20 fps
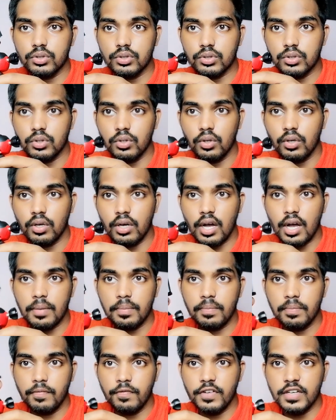उसको
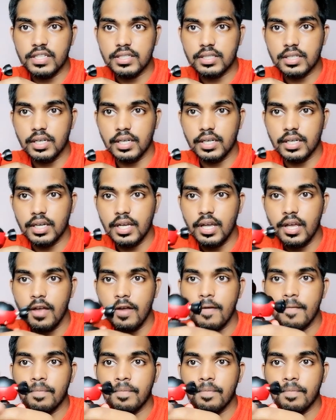आप फेस करके